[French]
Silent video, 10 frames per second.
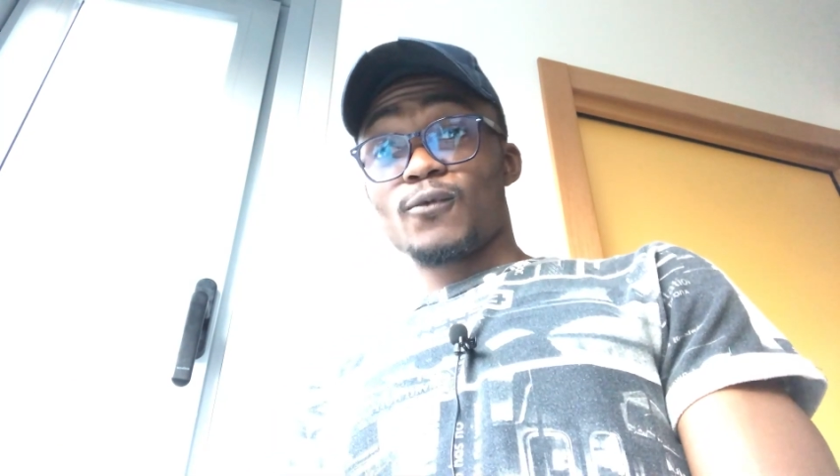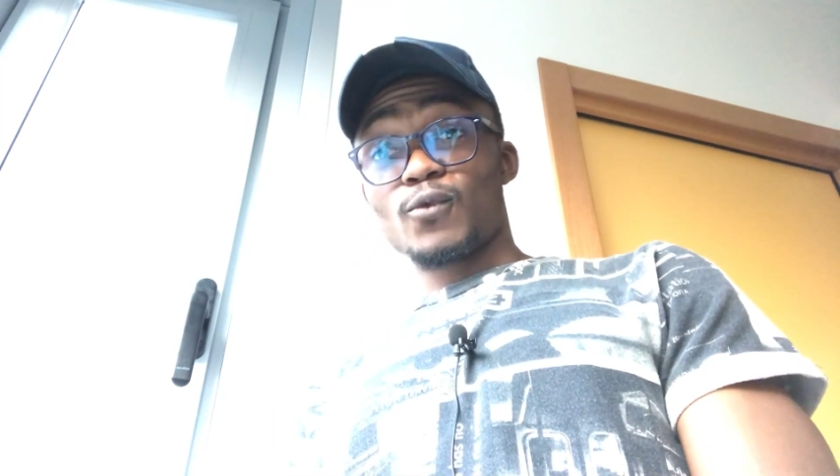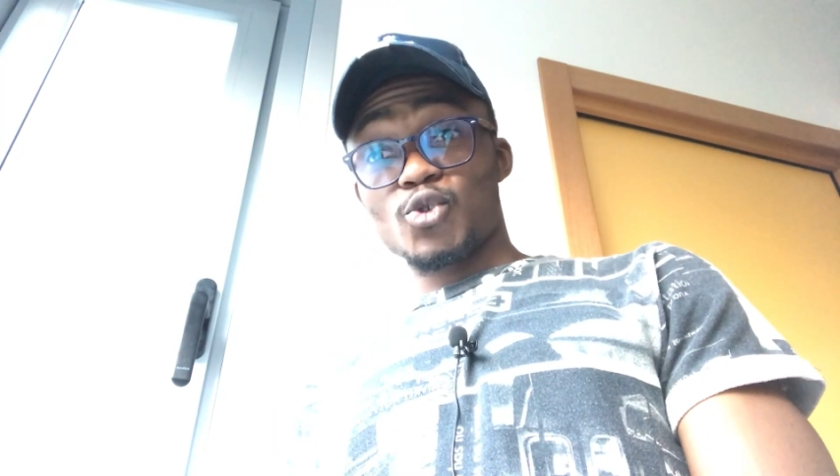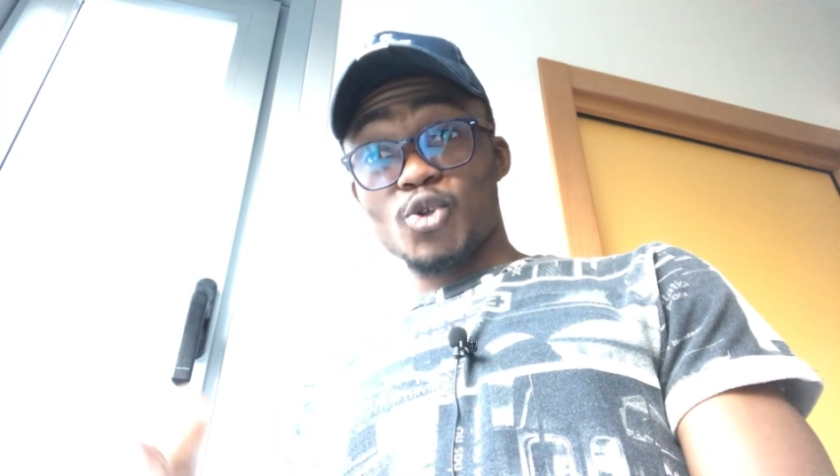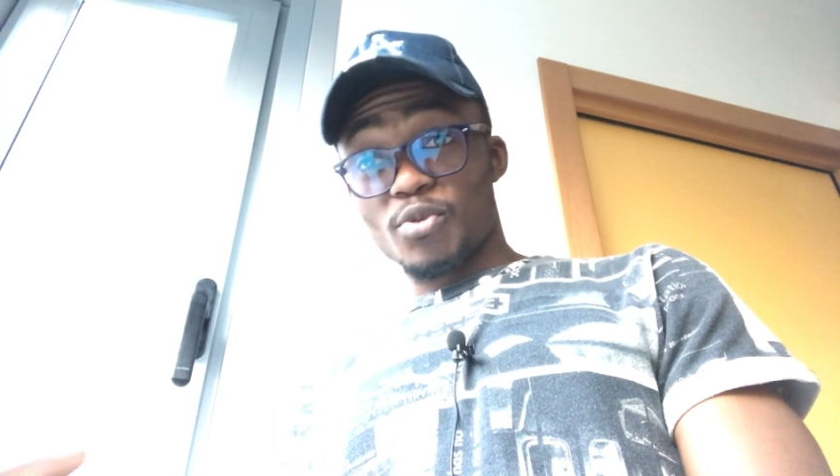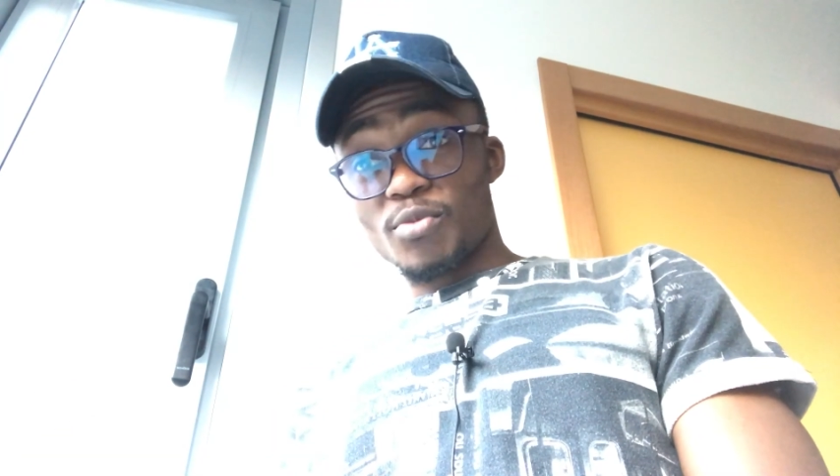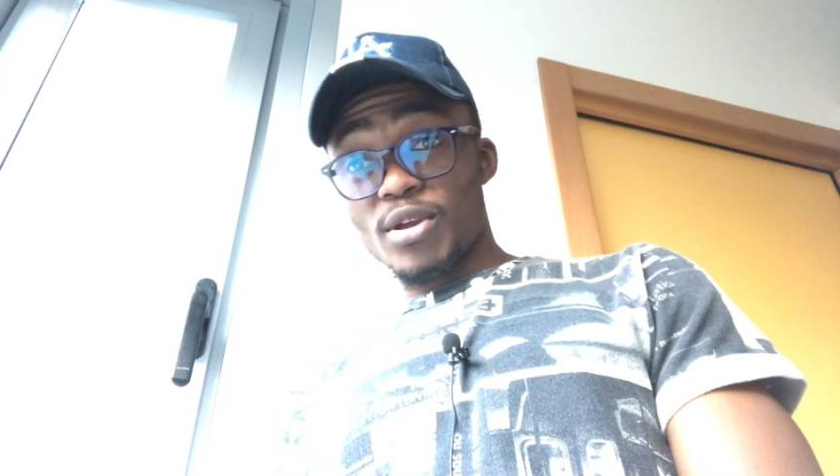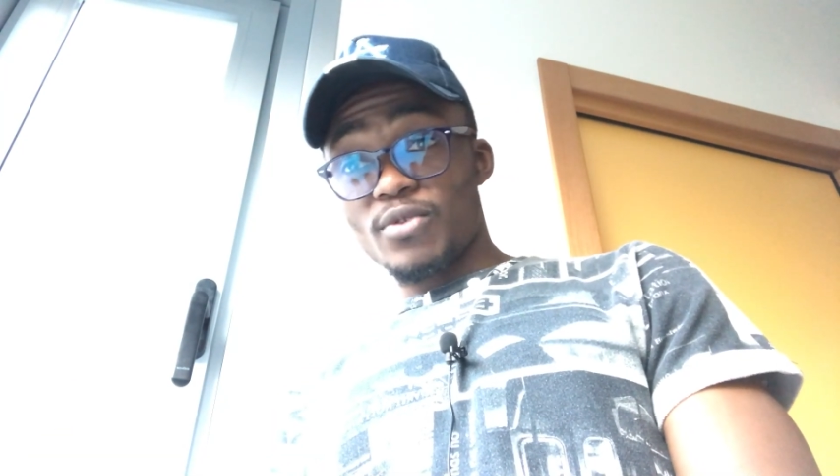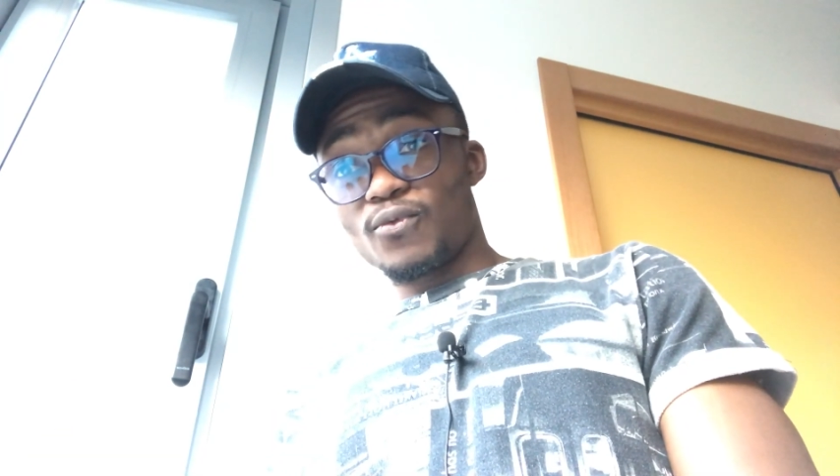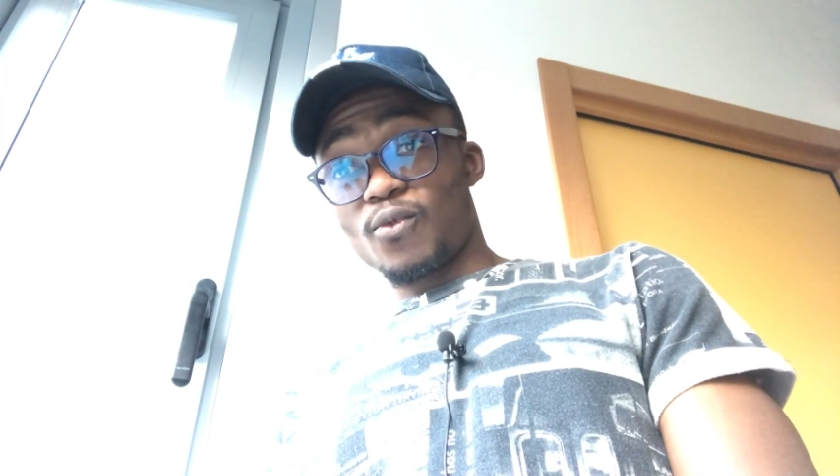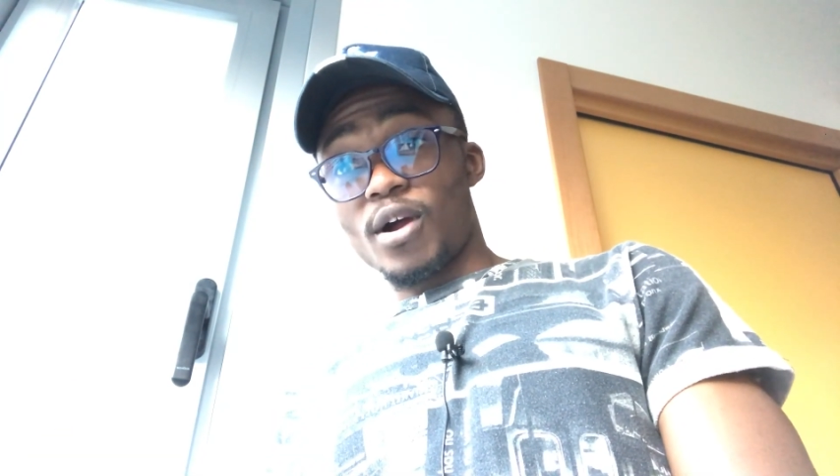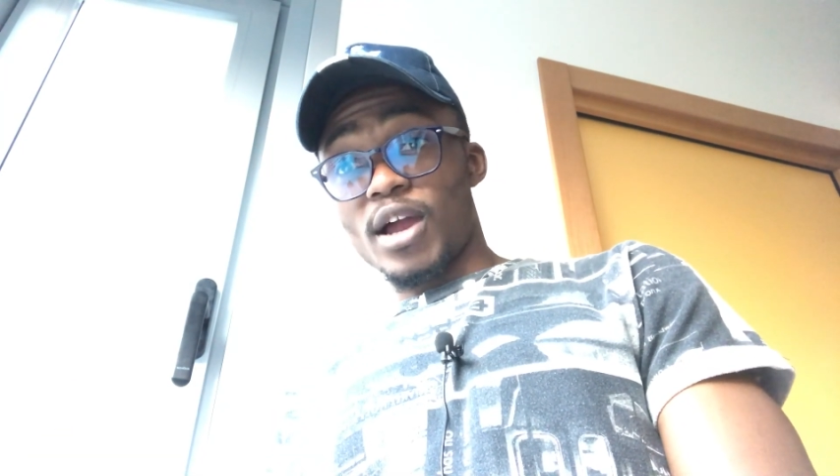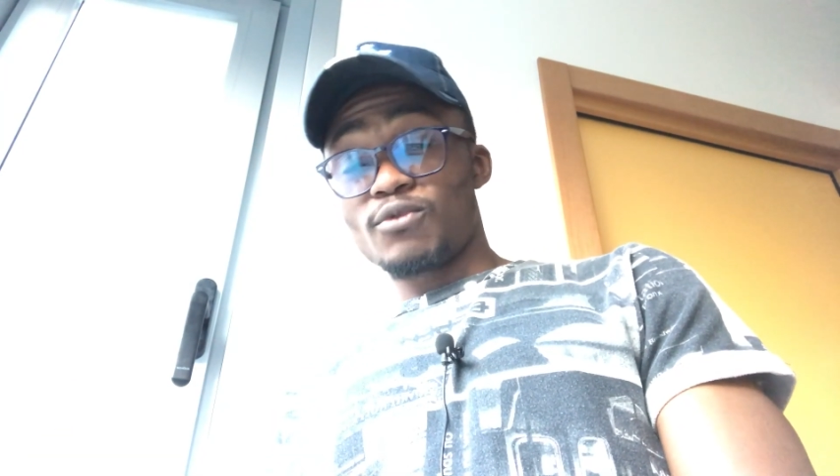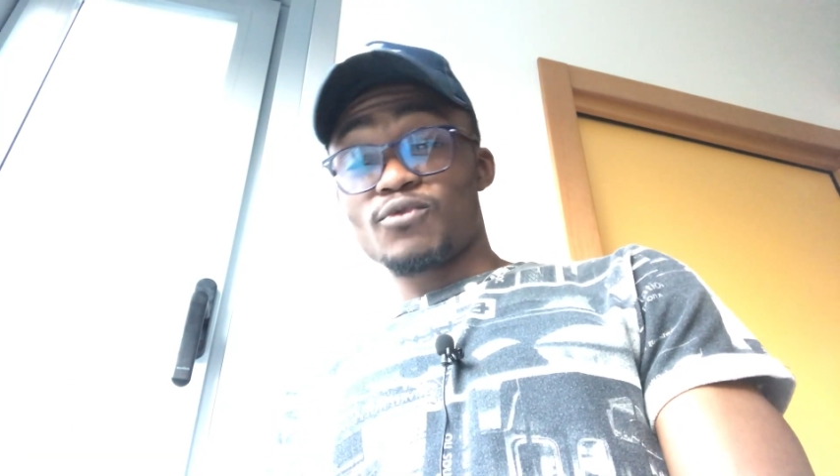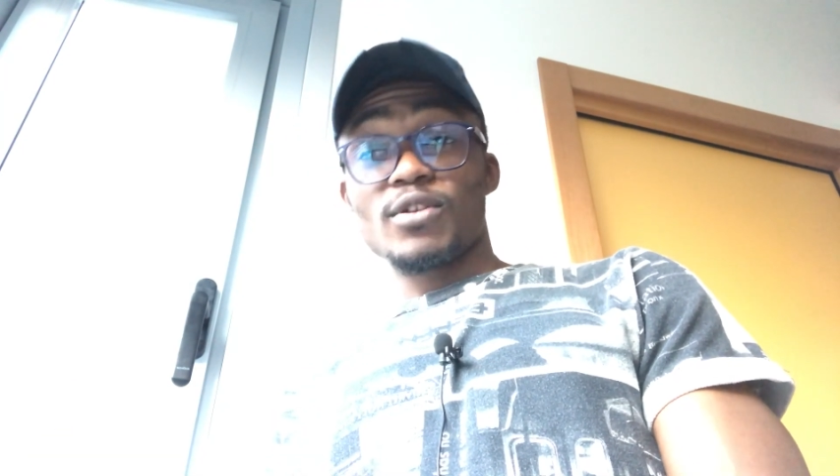vous supprimez une fois et vous ne